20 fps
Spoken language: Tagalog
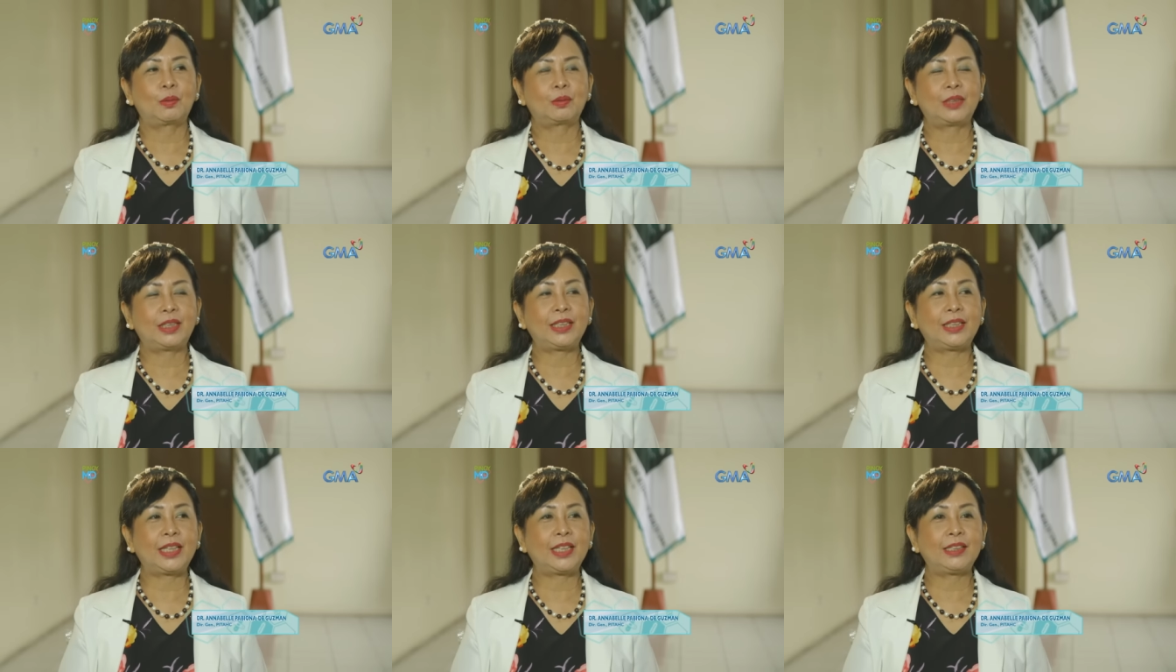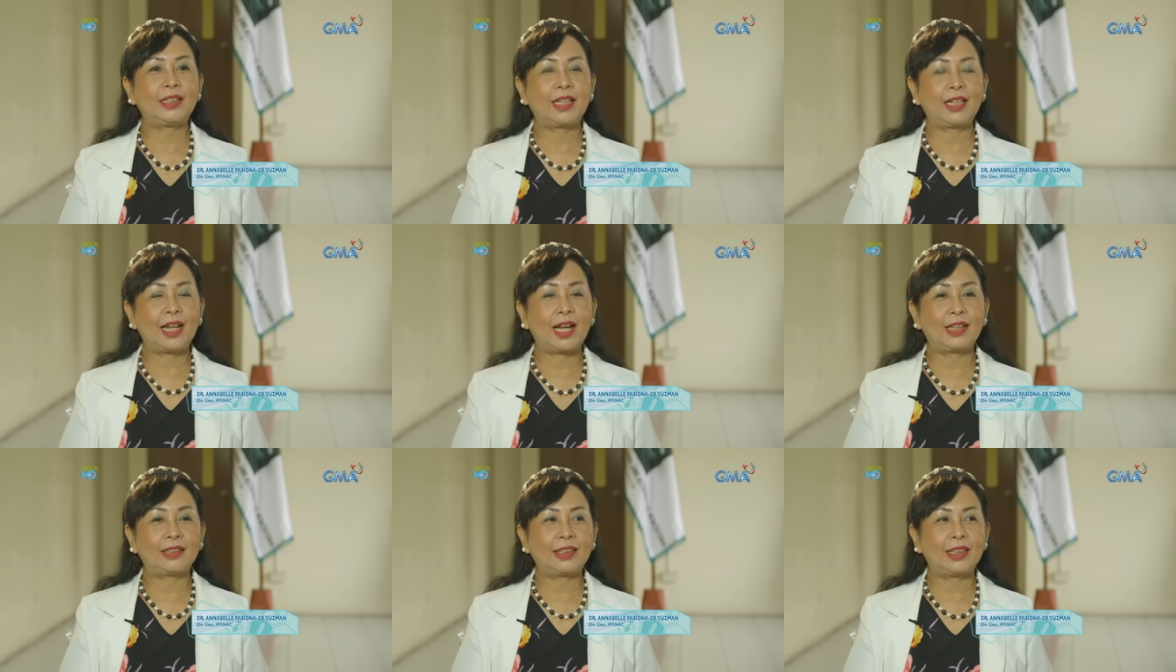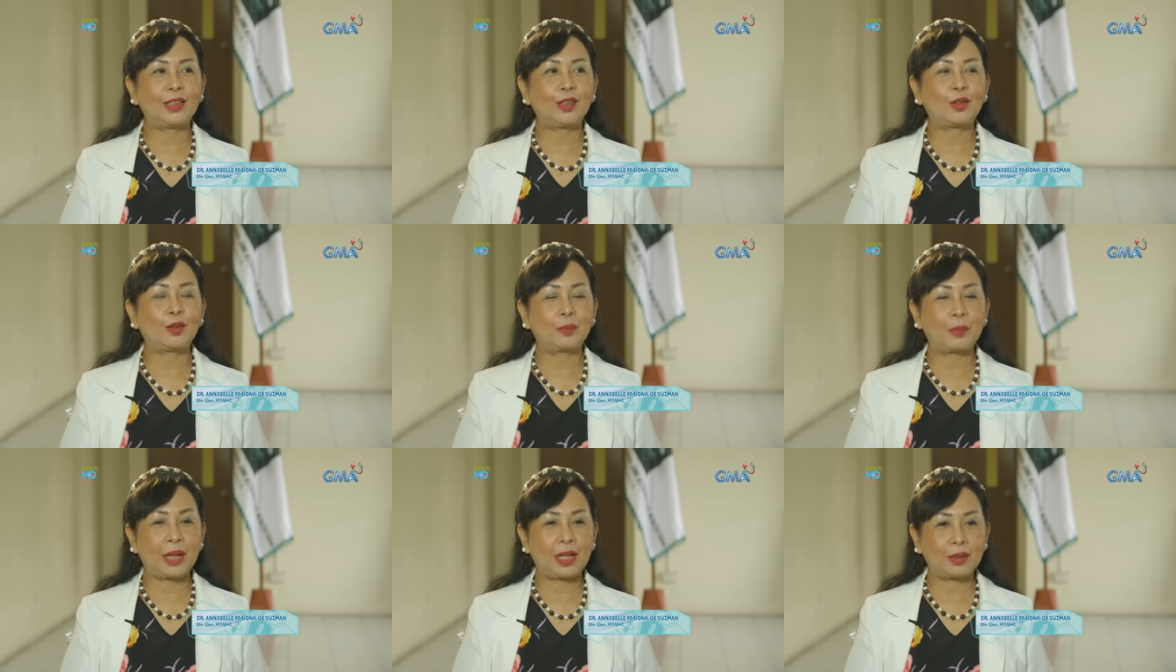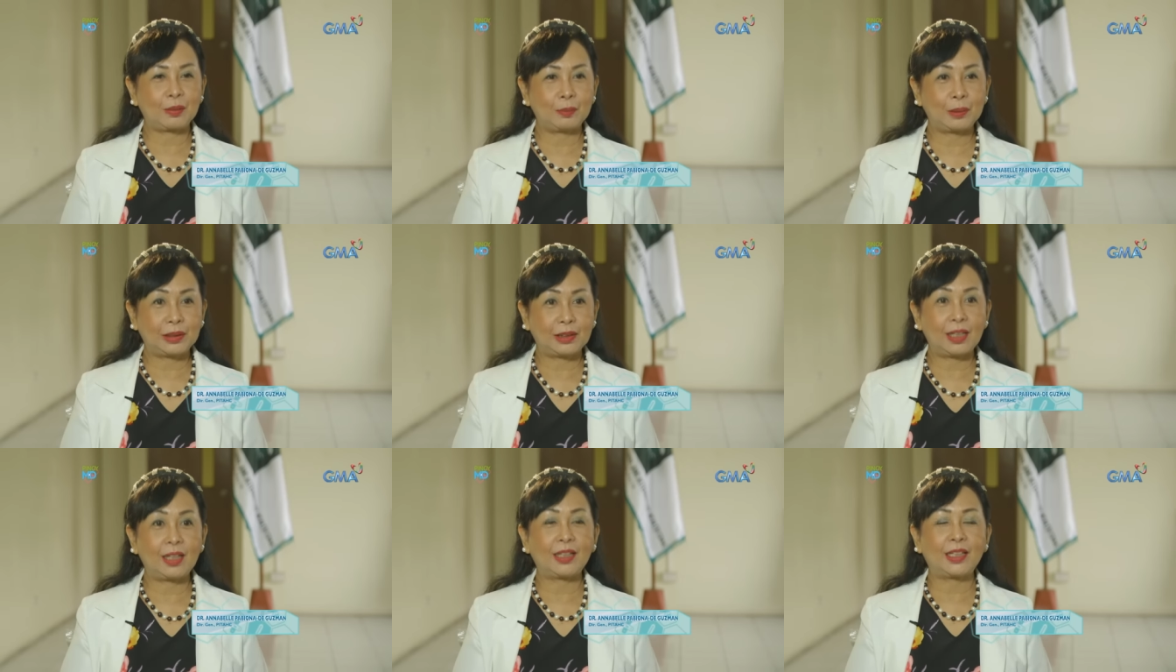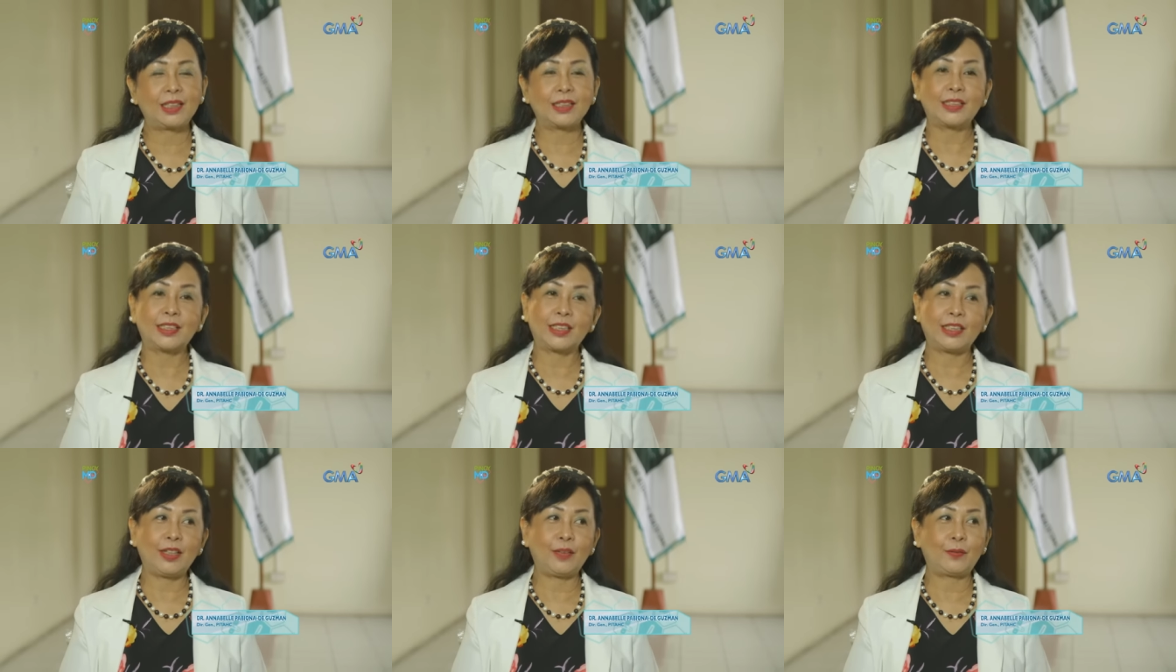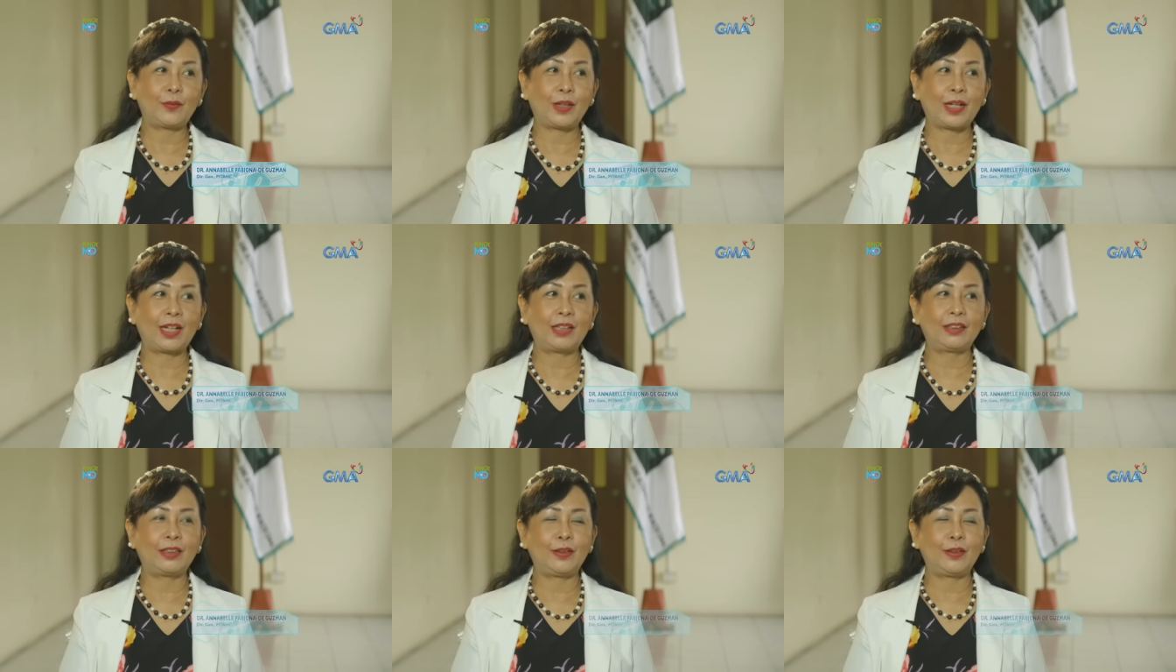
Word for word: titignan natin kung meron ba talaga significant